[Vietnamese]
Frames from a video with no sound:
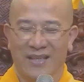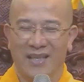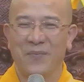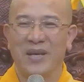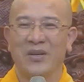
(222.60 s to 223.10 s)

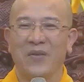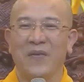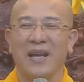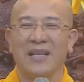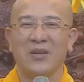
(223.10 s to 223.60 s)
Thế mình có
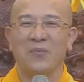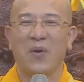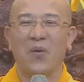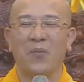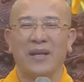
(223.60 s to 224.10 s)
phải là dòng
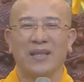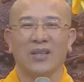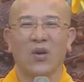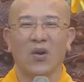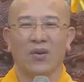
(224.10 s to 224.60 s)
máu của ông bà
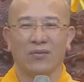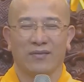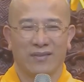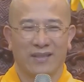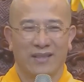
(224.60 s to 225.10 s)
tiên tổ
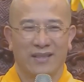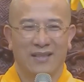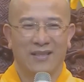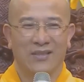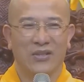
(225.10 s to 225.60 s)
không?
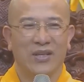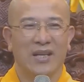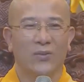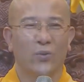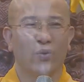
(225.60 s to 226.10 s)
Cho nên dù